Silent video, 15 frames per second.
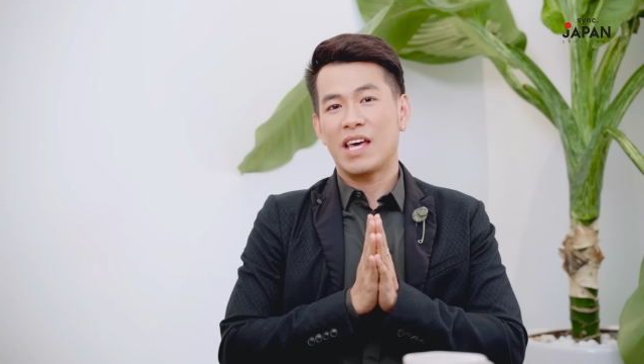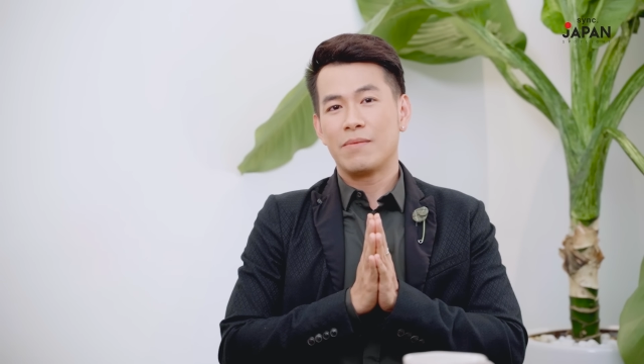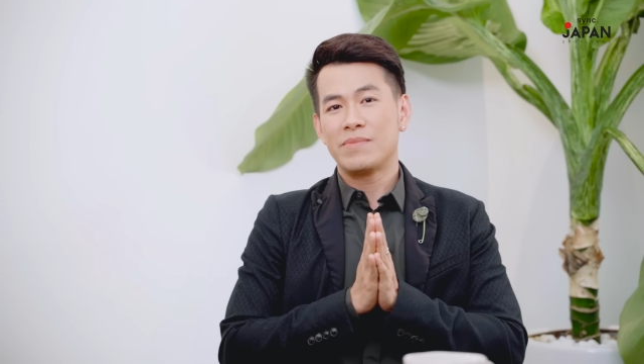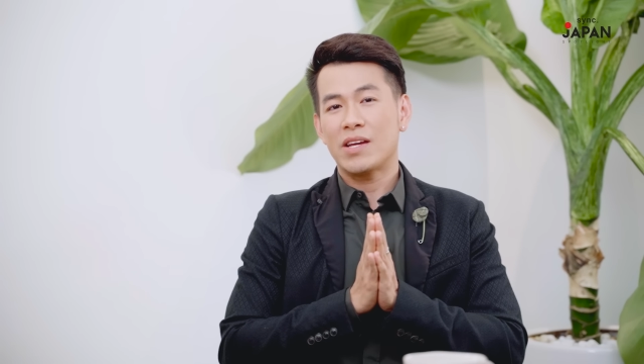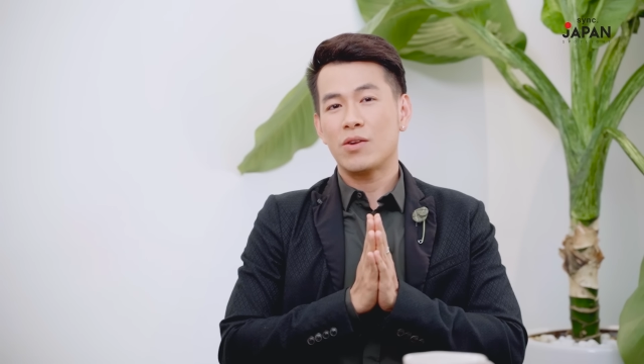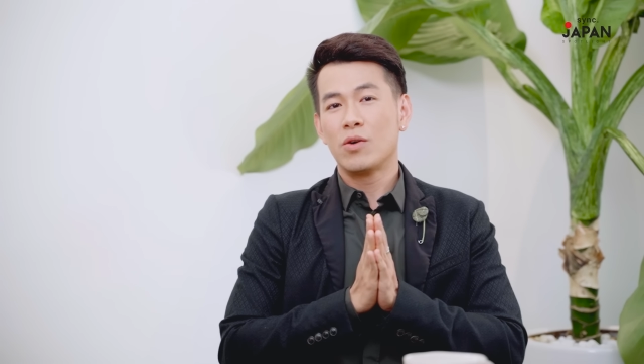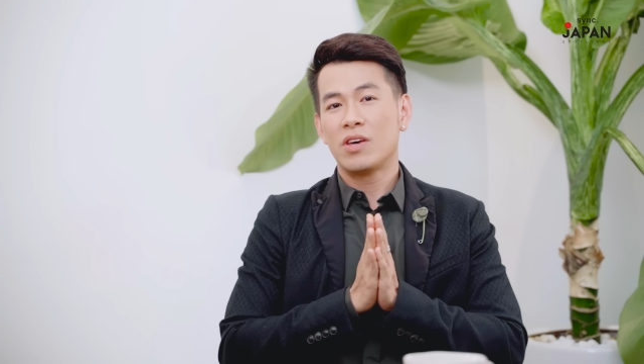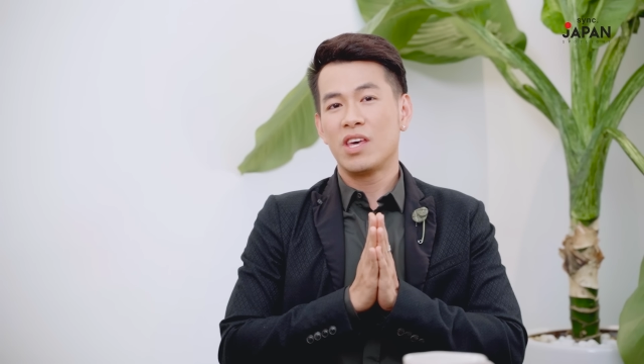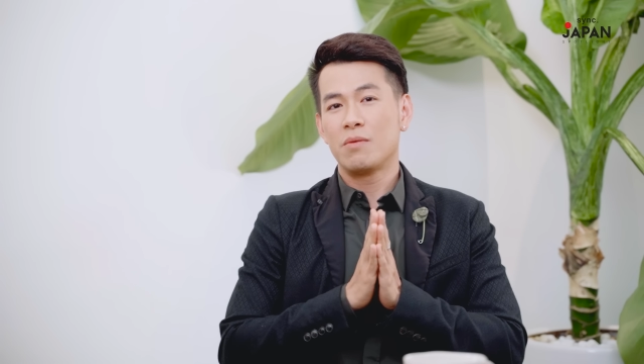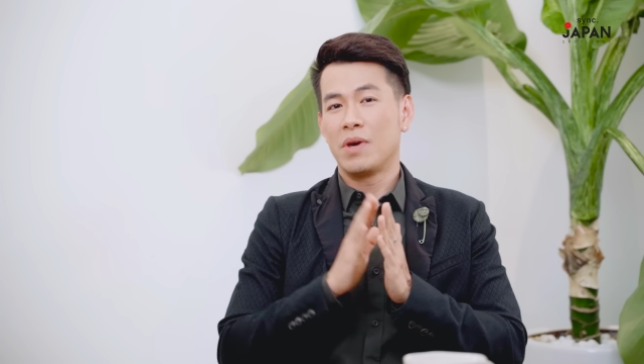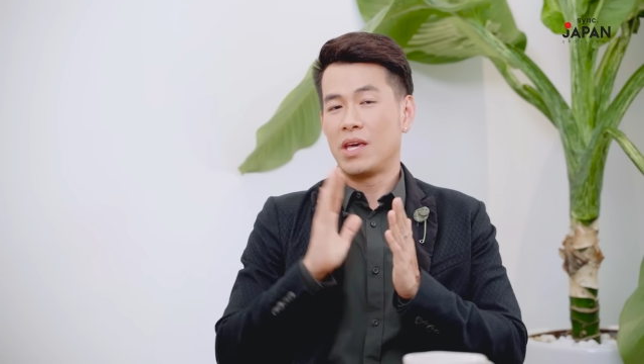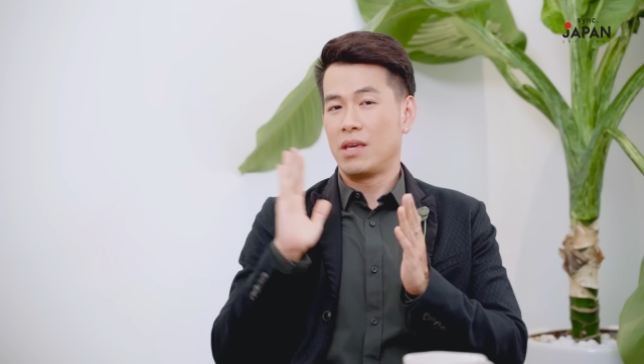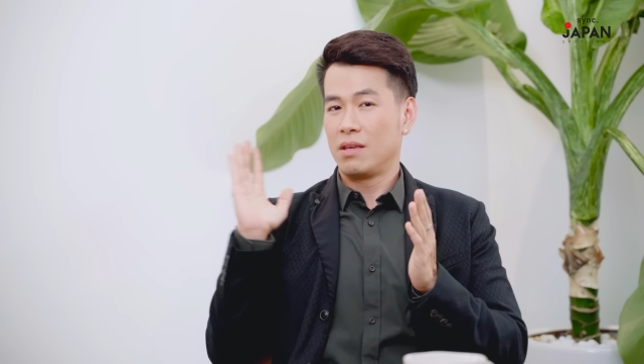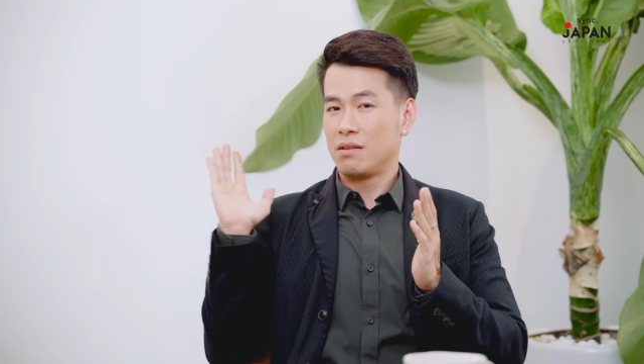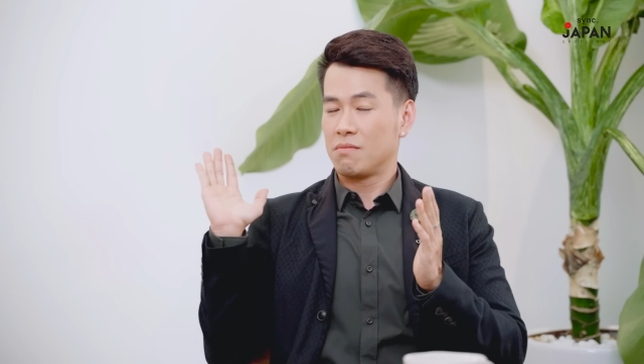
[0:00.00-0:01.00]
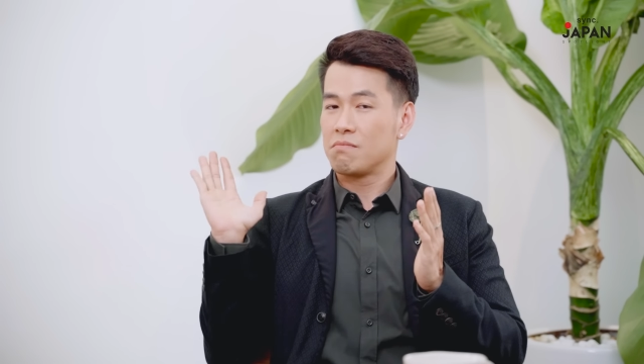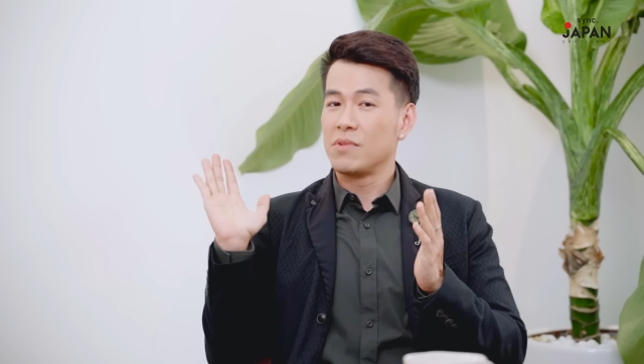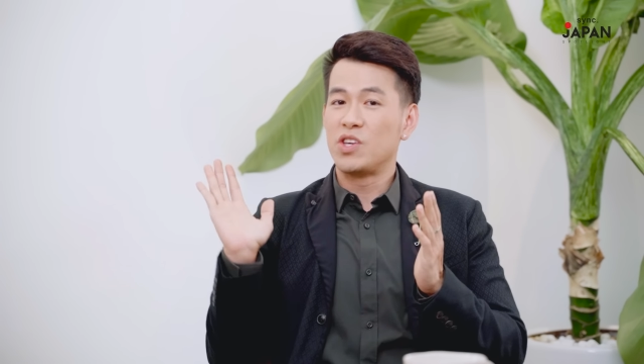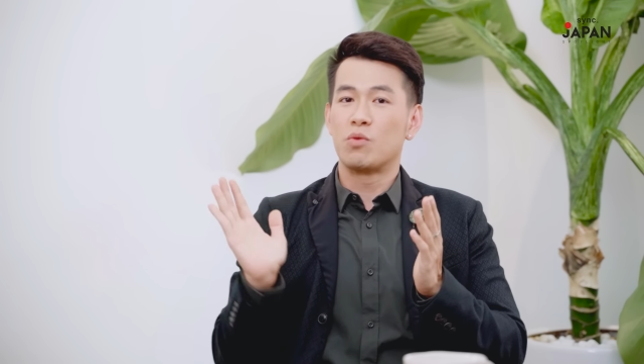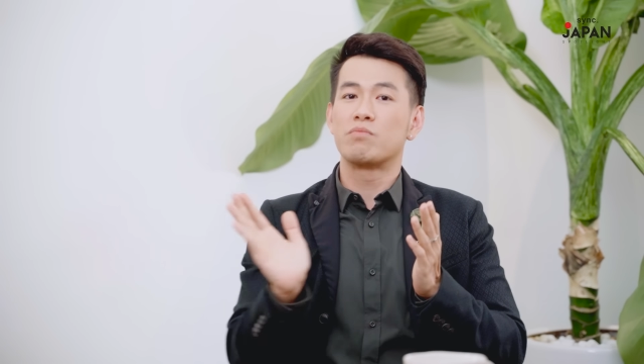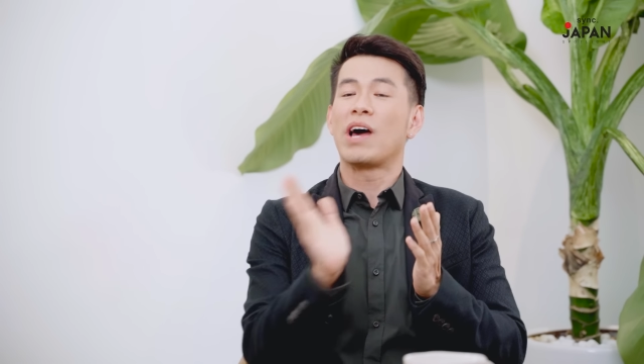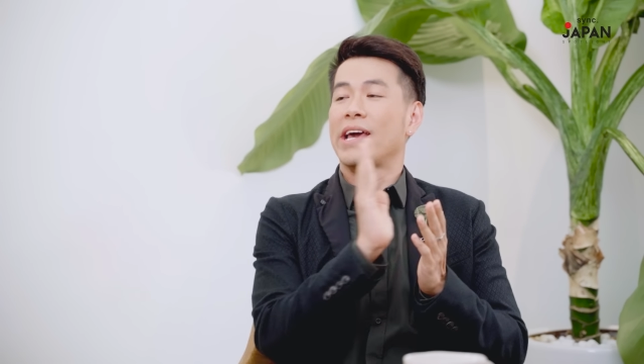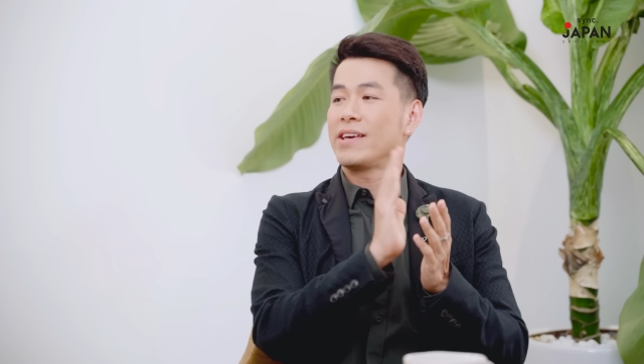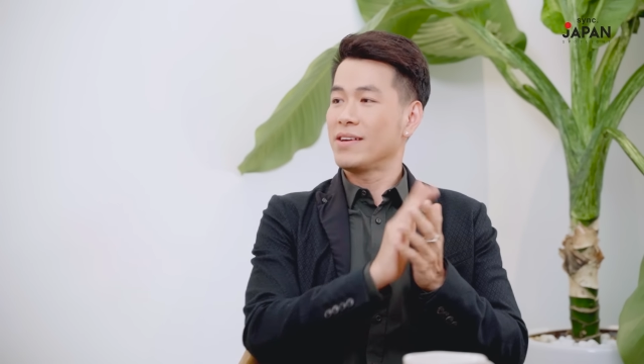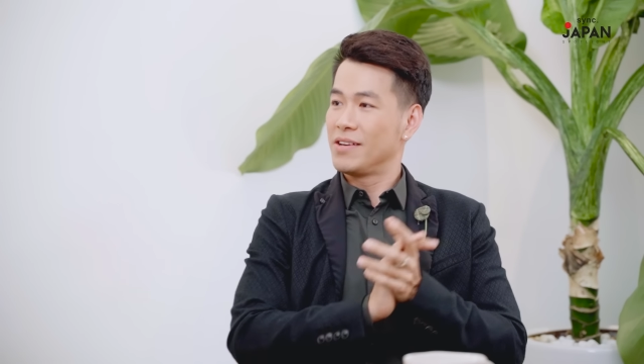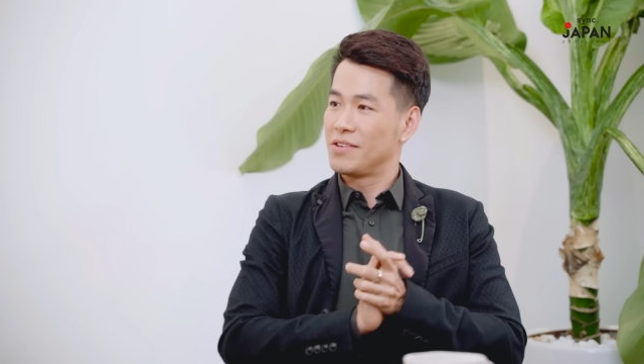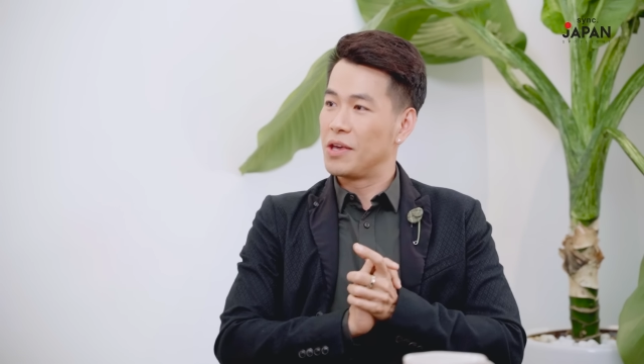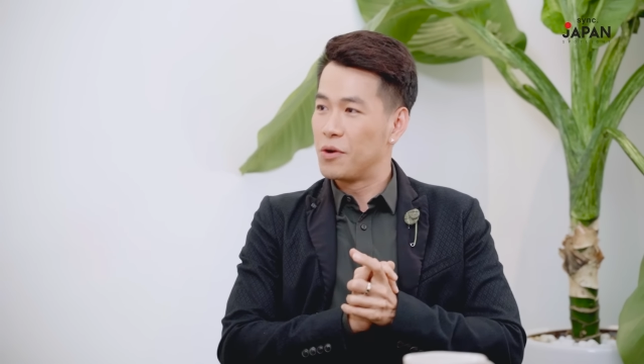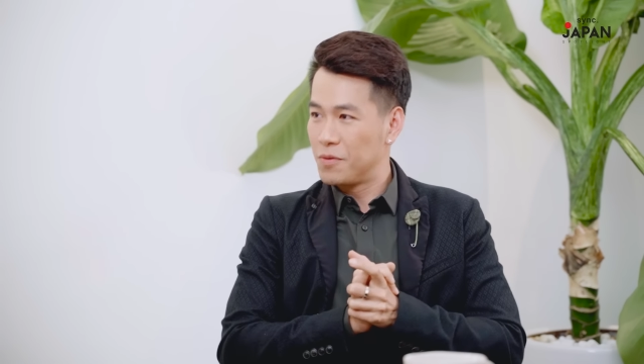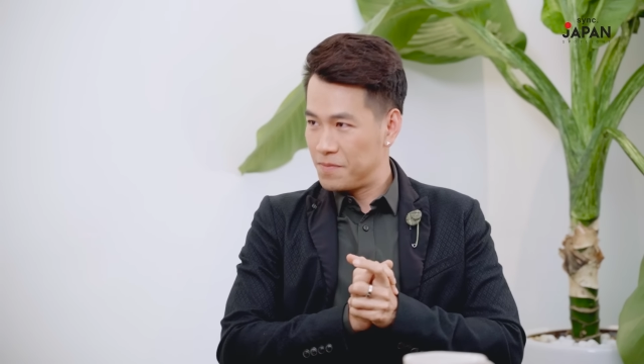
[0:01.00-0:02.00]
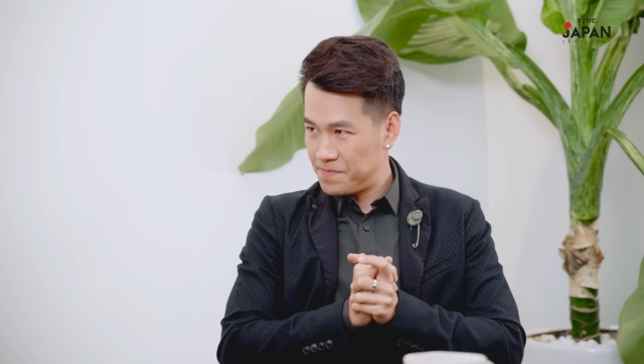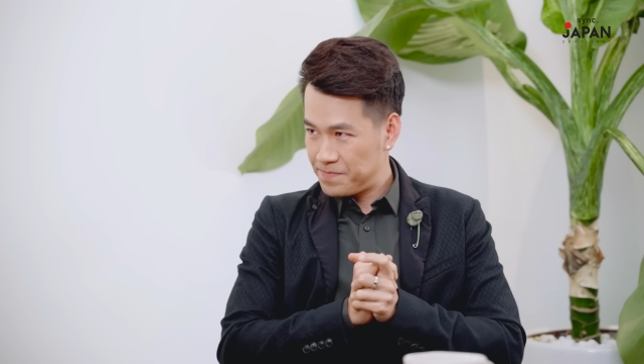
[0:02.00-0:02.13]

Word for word: cảm giác đôi khi bị bị Dũng đẩy hơi nhiều,